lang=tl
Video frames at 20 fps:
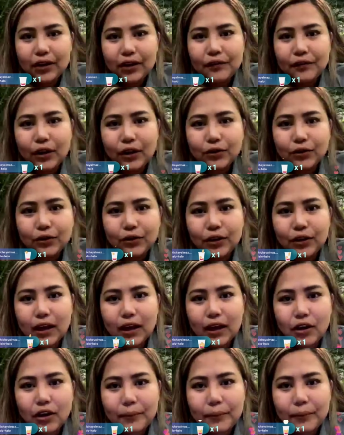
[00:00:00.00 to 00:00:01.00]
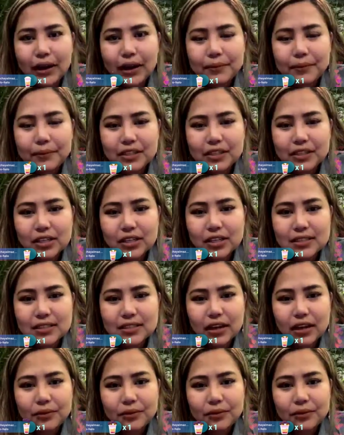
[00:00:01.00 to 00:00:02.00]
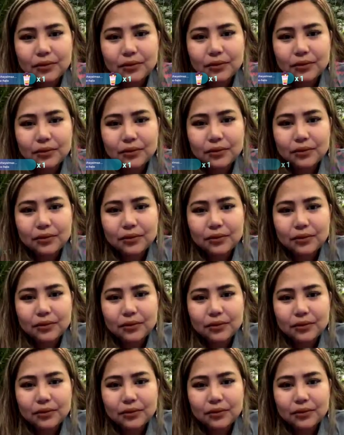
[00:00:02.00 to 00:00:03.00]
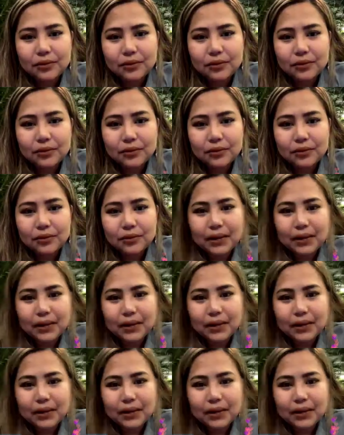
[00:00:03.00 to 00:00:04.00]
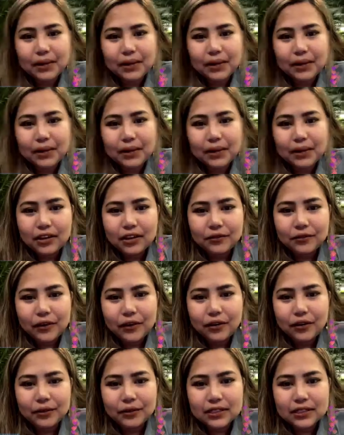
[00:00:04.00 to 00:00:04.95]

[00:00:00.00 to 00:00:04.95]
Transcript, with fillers: Follow niyo lang ako para may chance kayong malo. Ilan na yung followers natin?